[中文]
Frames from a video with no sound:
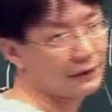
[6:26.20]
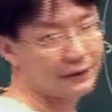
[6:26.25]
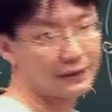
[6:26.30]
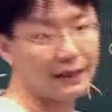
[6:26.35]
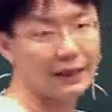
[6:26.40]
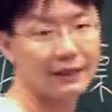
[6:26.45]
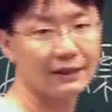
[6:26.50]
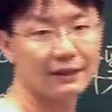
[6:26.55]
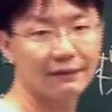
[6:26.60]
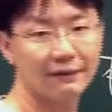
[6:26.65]
那当
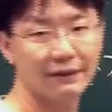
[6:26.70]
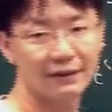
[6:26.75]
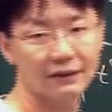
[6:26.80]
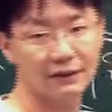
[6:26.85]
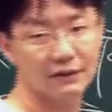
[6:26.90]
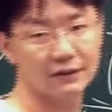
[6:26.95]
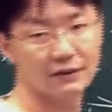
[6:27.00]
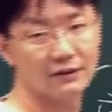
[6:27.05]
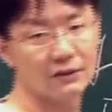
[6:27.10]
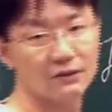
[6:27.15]
然这边
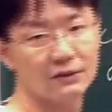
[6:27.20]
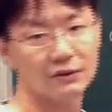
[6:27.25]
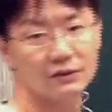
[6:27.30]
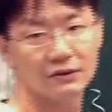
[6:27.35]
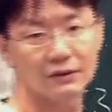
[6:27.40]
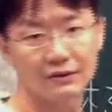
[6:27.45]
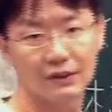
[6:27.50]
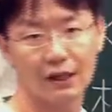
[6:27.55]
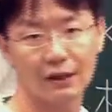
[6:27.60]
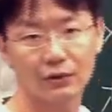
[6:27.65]
是
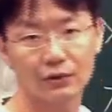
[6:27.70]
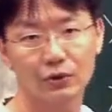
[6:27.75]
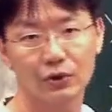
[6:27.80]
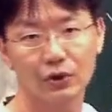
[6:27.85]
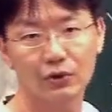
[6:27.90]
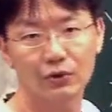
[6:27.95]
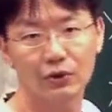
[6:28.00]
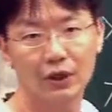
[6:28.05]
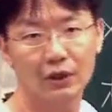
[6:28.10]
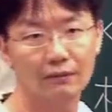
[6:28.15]
绕
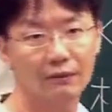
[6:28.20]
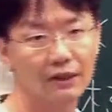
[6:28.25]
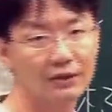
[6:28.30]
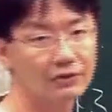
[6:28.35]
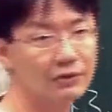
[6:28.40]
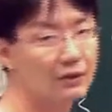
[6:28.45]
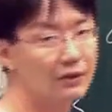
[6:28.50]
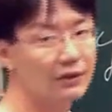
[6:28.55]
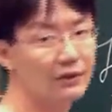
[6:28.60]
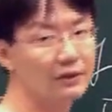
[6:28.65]
圈圈嘛，
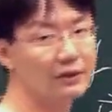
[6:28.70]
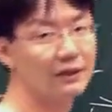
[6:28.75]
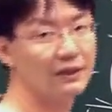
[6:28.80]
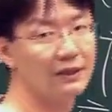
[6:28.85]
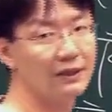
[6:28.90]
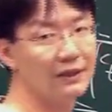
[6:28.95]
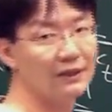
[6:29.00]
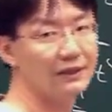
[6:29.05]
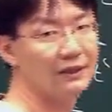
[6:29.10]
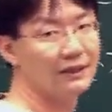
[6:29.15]
所以有可
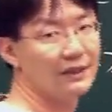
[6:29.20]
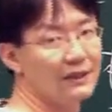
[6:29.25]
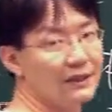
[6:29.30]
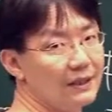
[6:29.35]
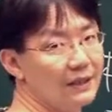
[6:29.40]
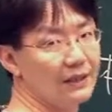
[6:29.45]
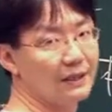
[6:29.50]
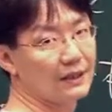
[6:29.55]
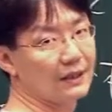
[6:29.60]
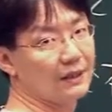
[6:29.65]
能
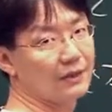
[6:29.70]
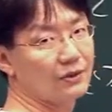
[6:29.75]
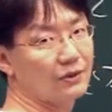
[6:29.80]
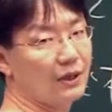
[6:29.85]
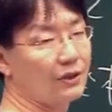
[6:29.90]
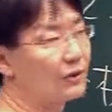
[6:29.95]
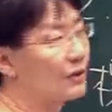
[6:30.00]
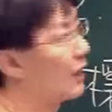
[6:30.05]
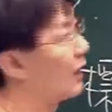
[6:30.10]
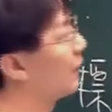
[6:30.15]
你可能
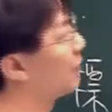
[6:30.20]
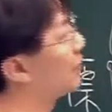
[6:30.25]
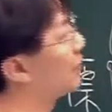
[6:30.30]
算出来